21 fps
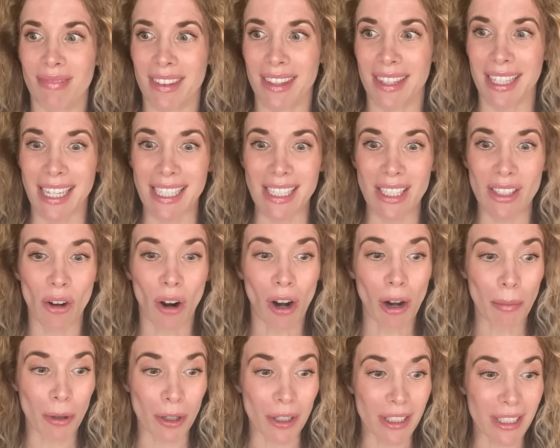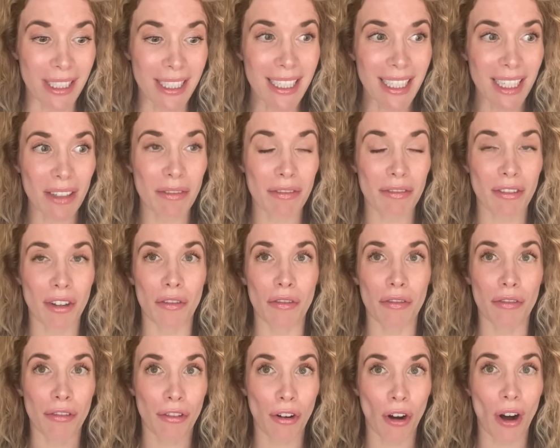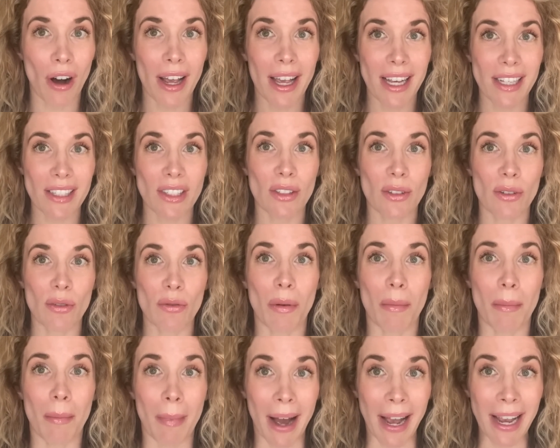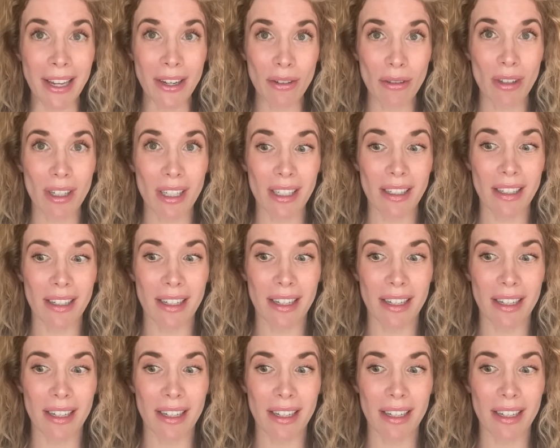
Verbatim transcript: das Kolportieren von vorerst nur Meinungen,